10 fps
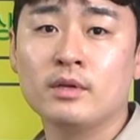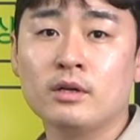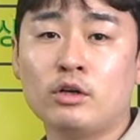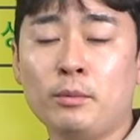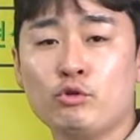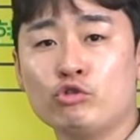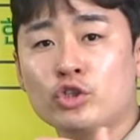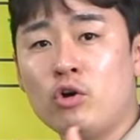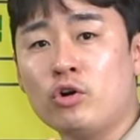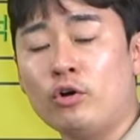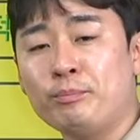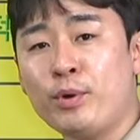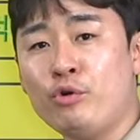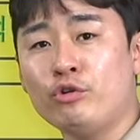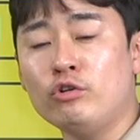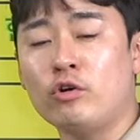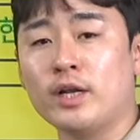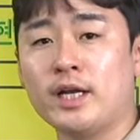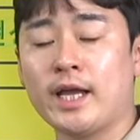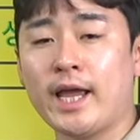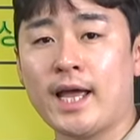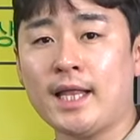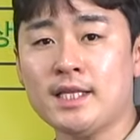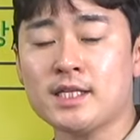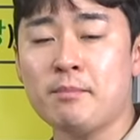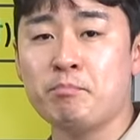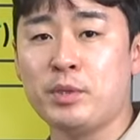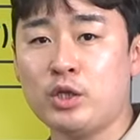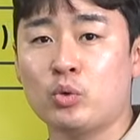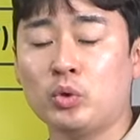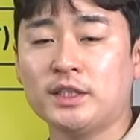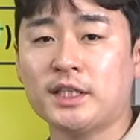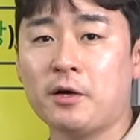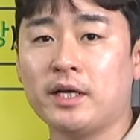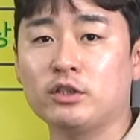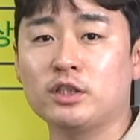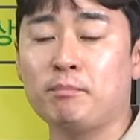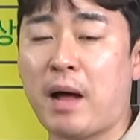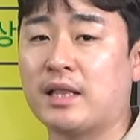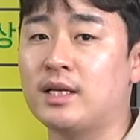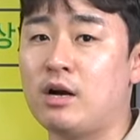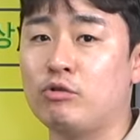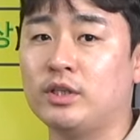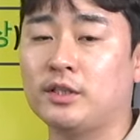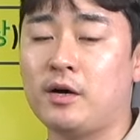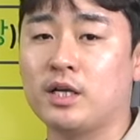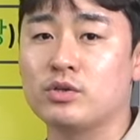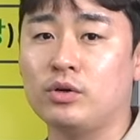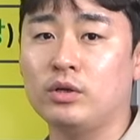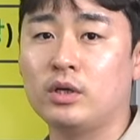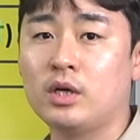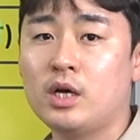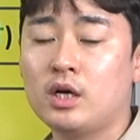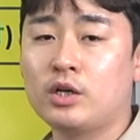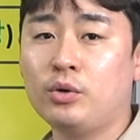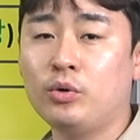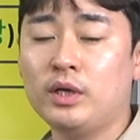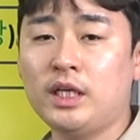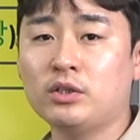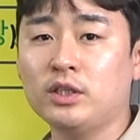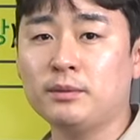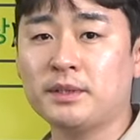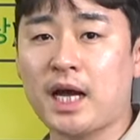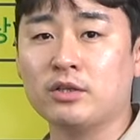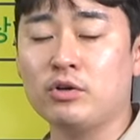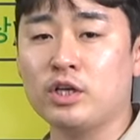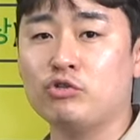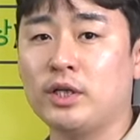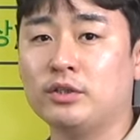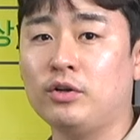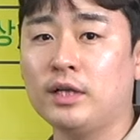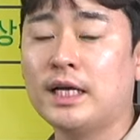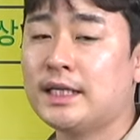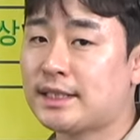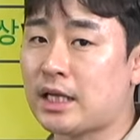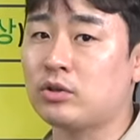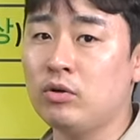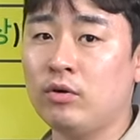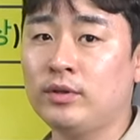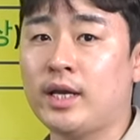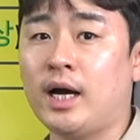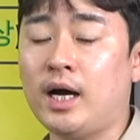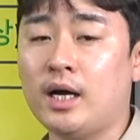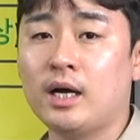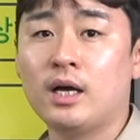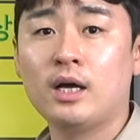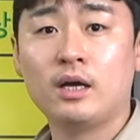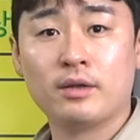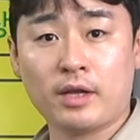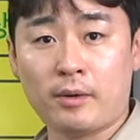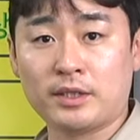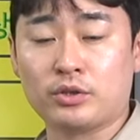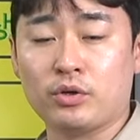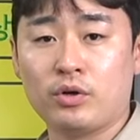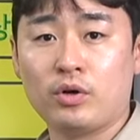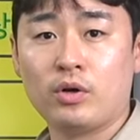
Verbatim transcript: 그러면 6천 건 평균 거래량에 한참 밑도는 상황에서 지금 반등하고 있는 상황이죠. 그리고 2024년 기준에선 4천 건대가 나왔죠.